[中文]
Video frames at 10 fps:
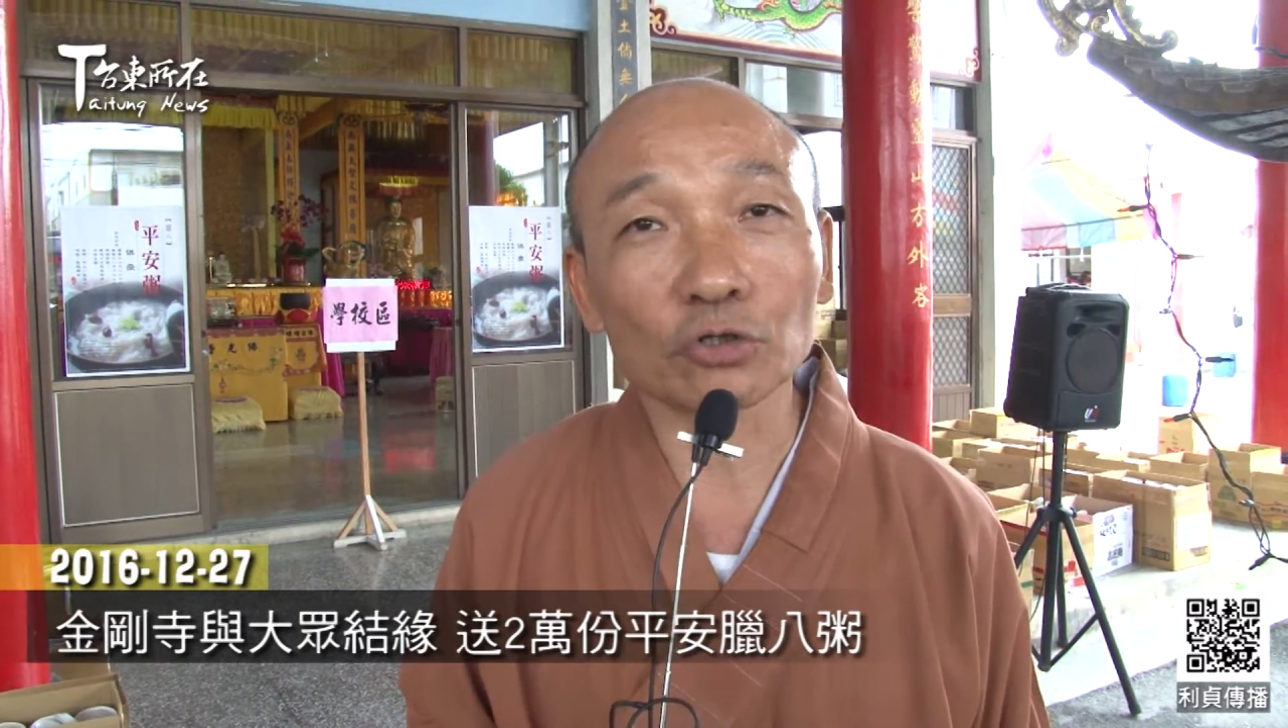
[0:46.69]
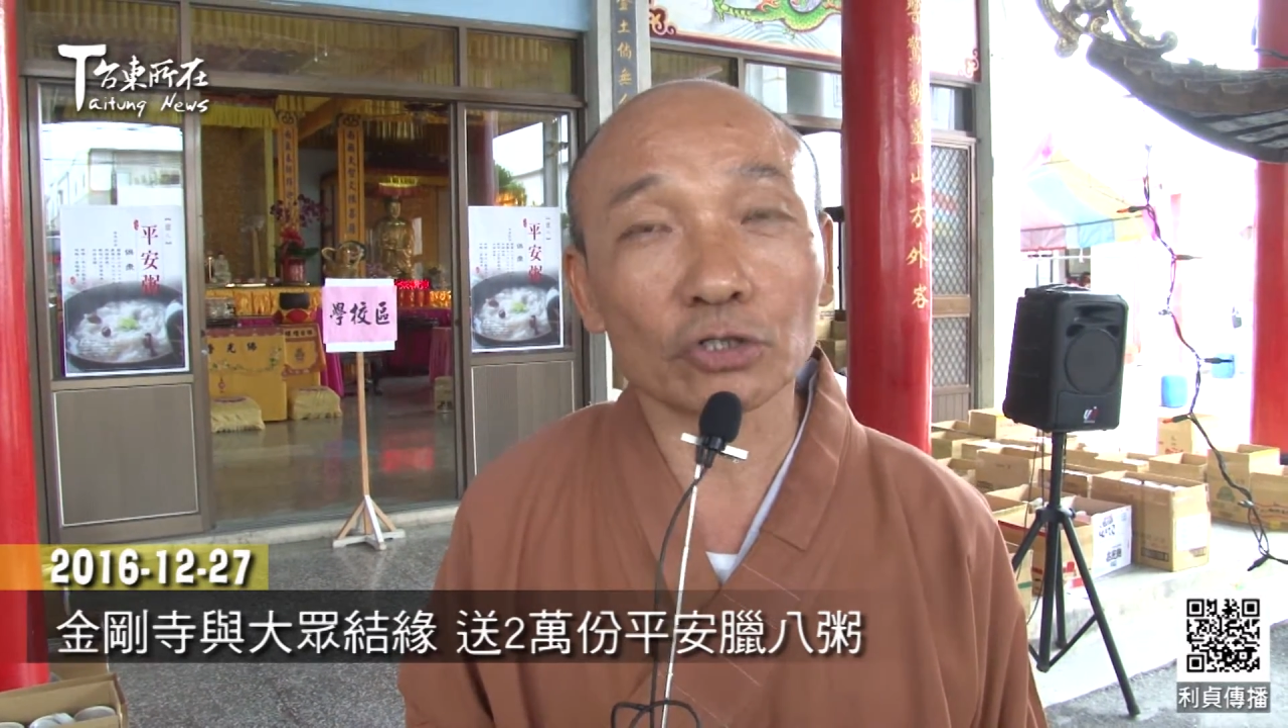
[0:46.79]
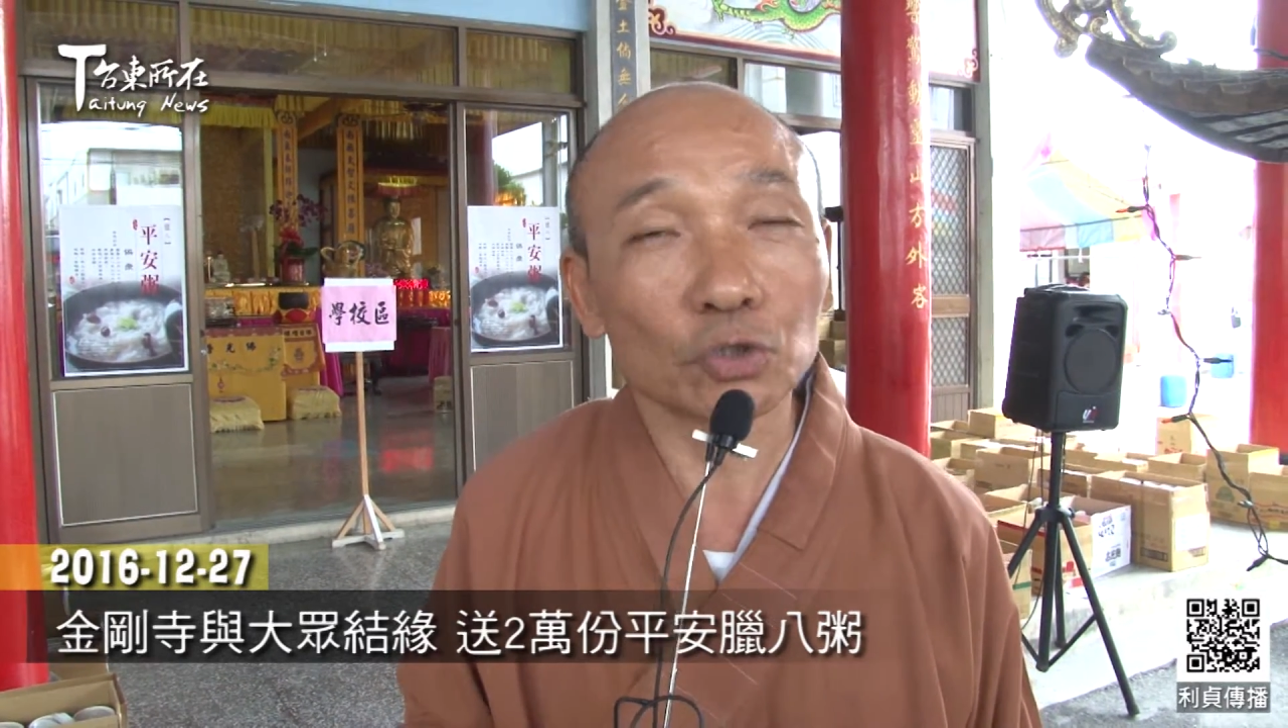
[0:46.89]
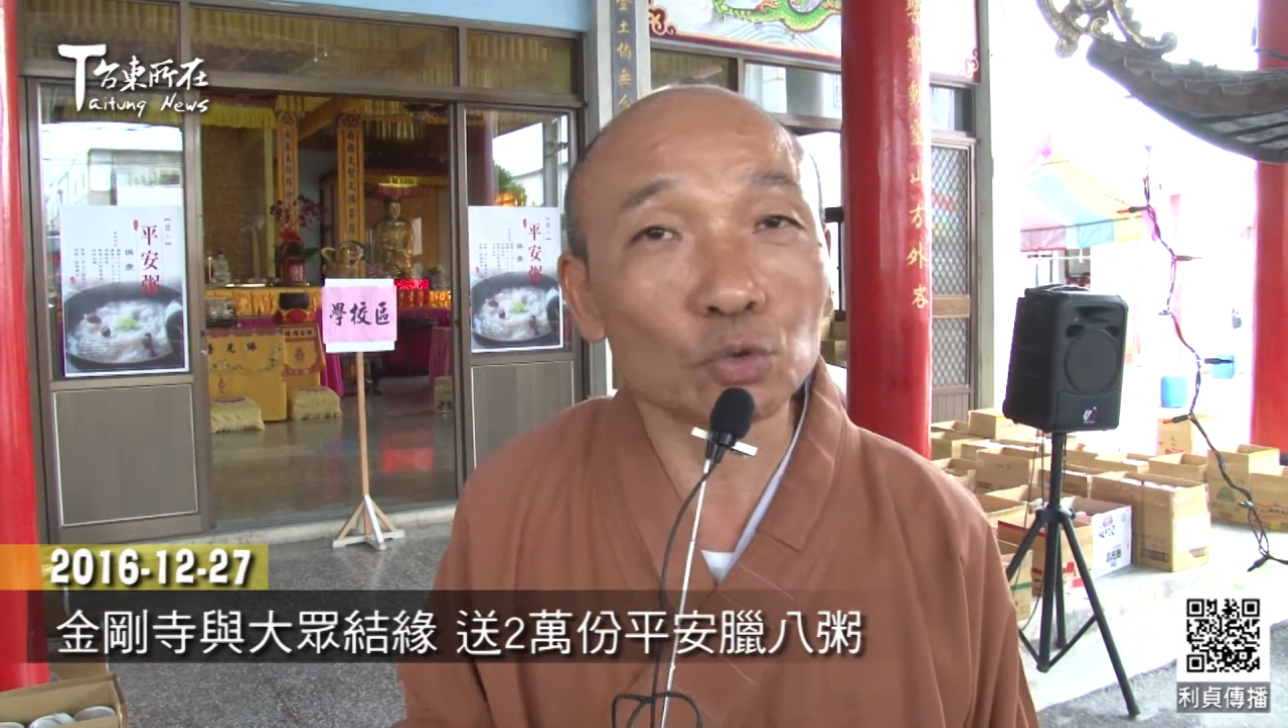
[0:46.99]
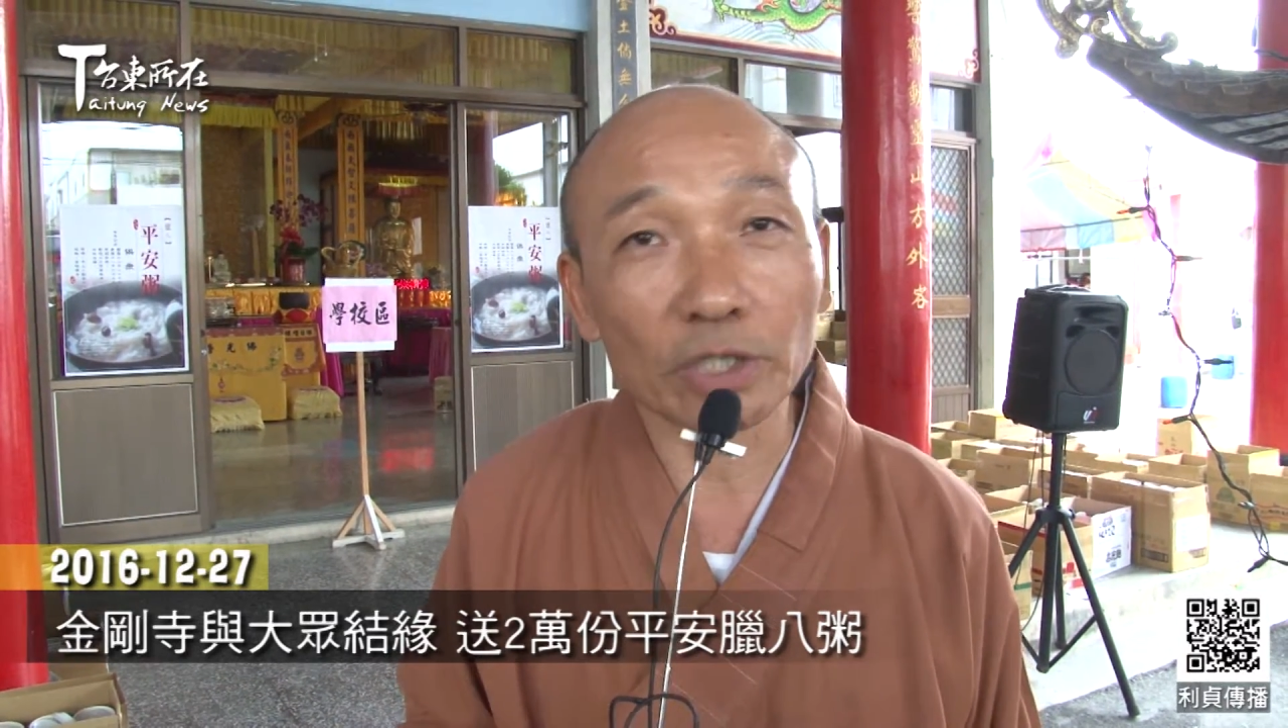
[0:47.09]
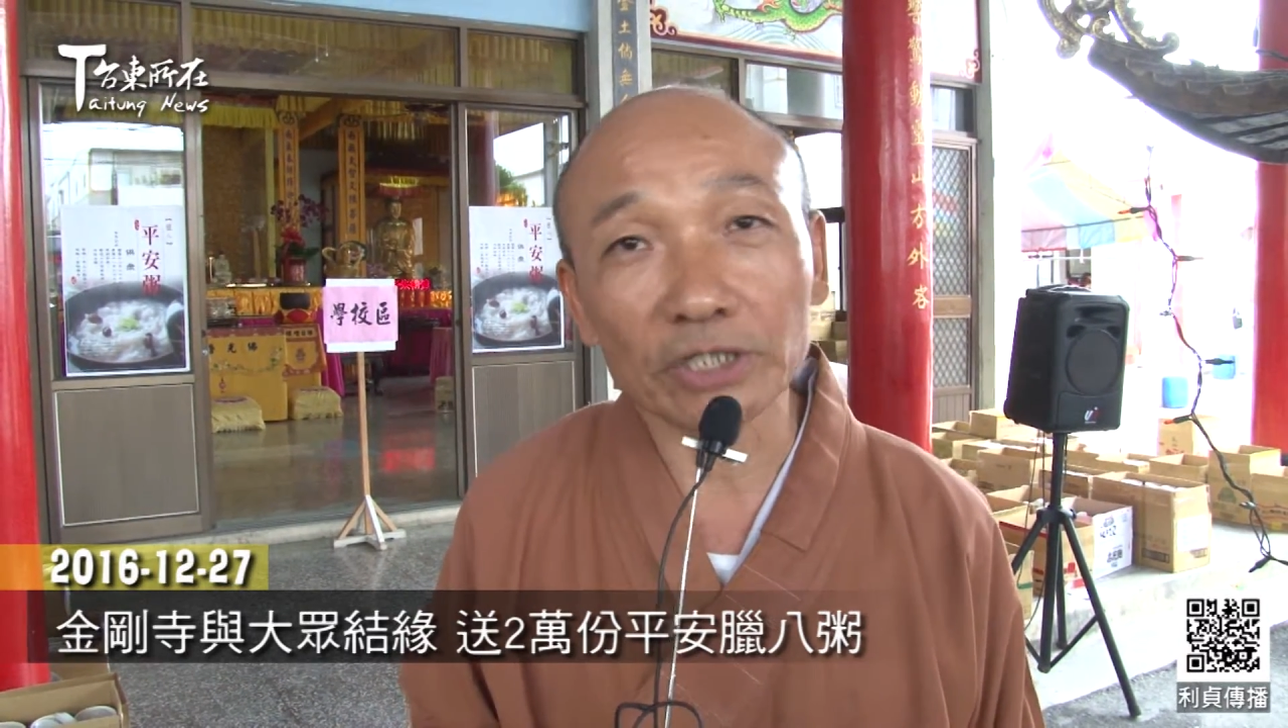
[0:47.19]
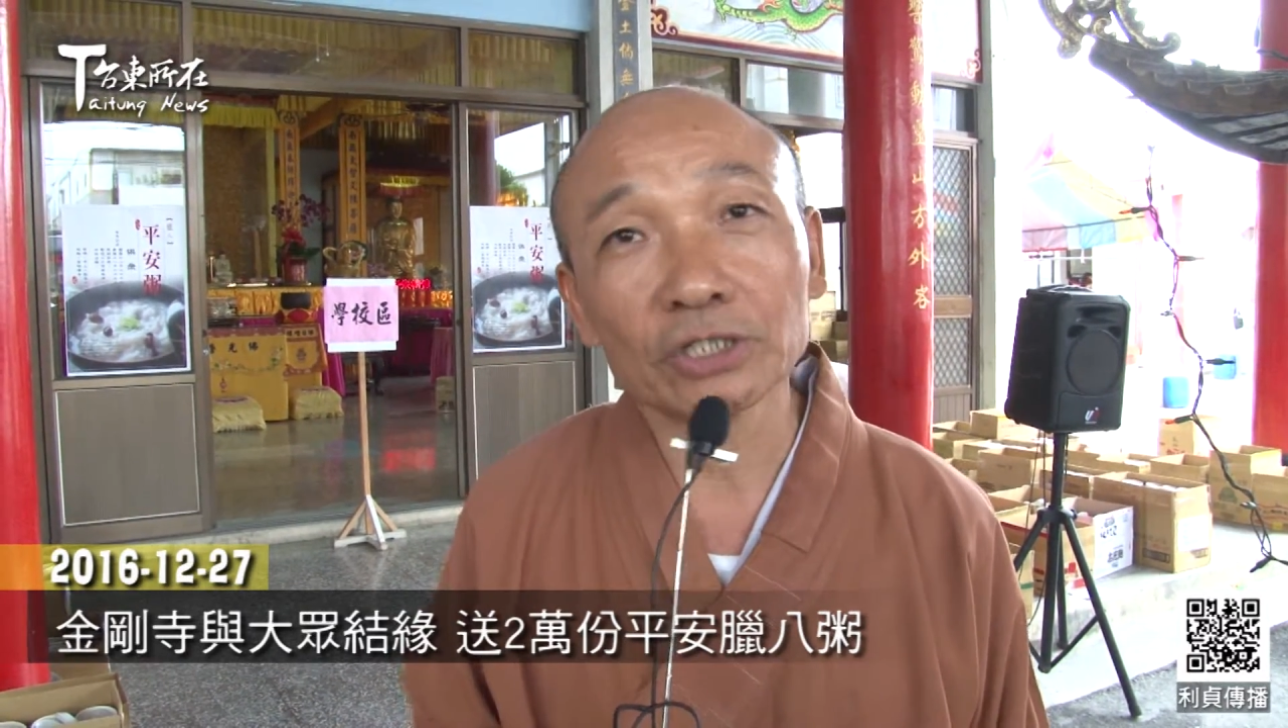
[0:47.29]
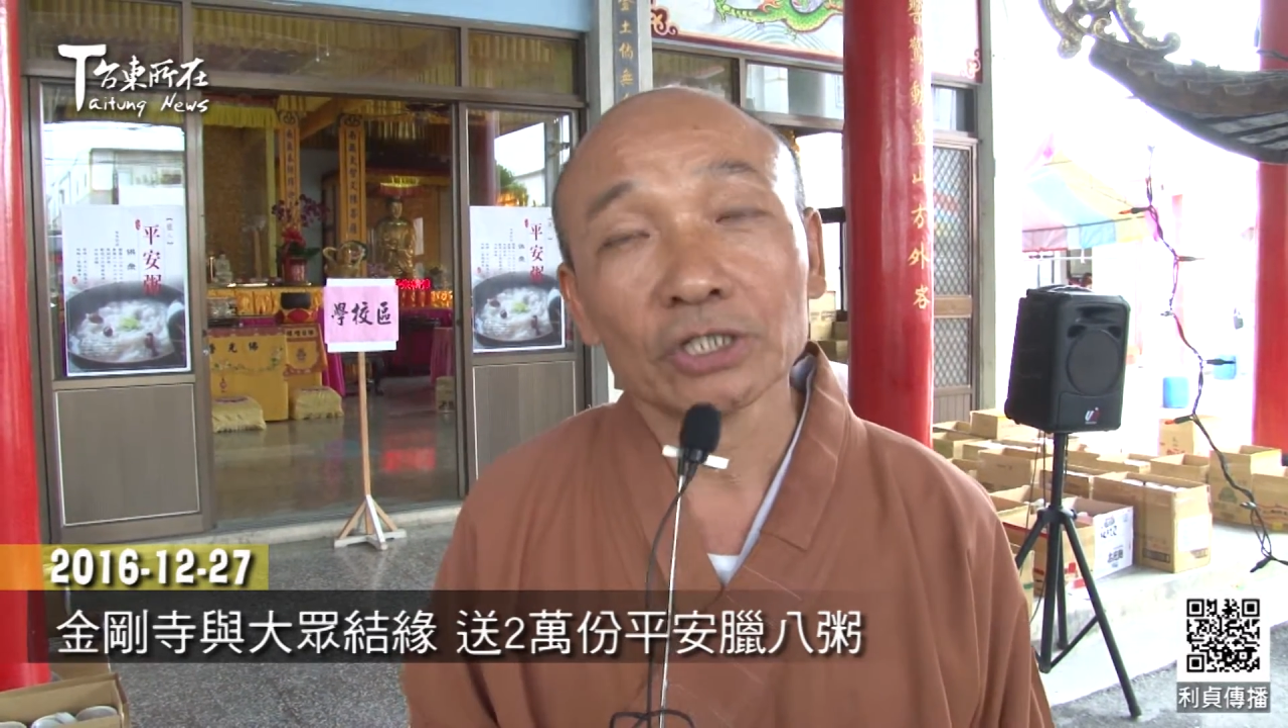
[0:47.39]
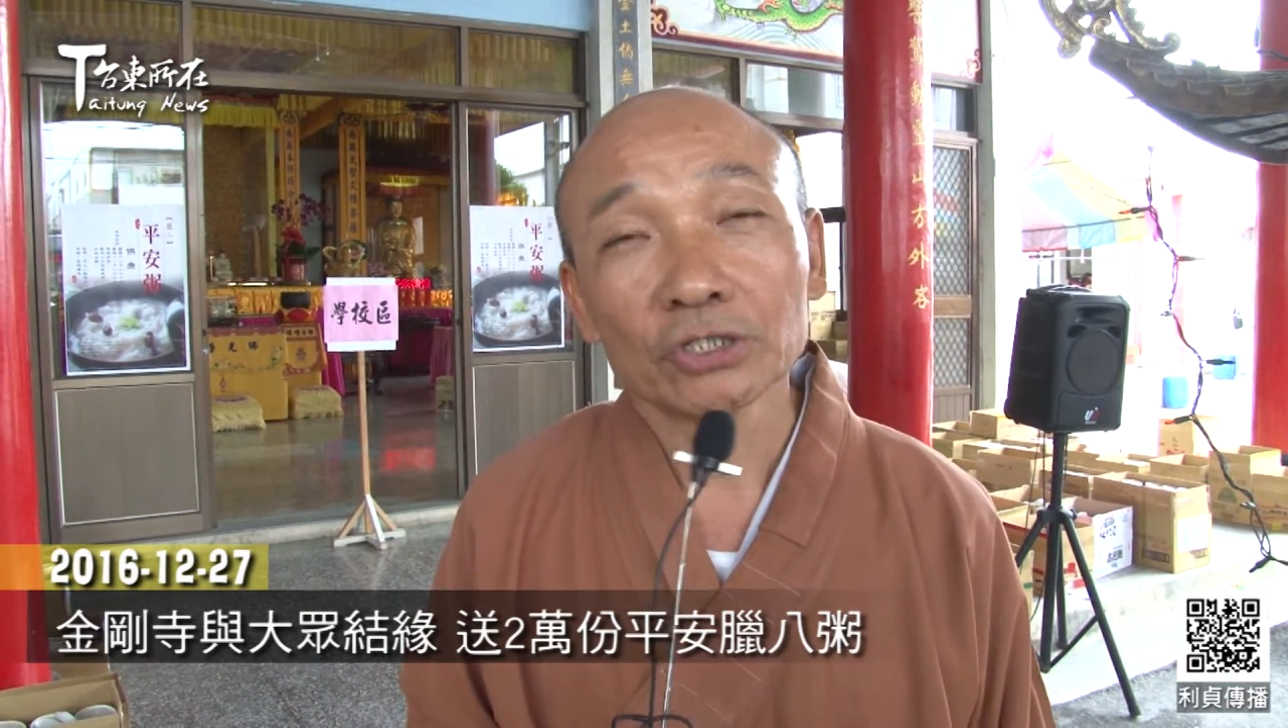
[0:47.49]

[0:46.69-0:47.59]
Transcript: 有的路人，